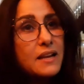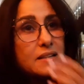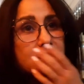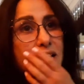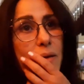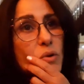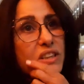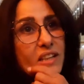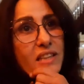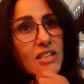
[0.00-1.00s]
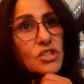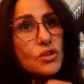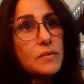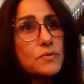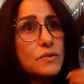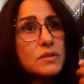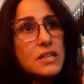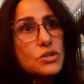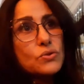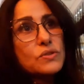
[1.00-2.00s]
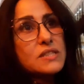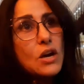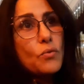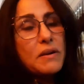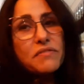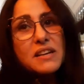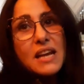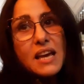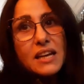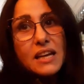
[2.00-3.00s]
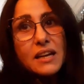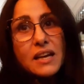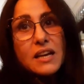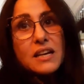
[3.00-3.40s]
سي لا موندغ دي شوز دي شوز تا هما فنانين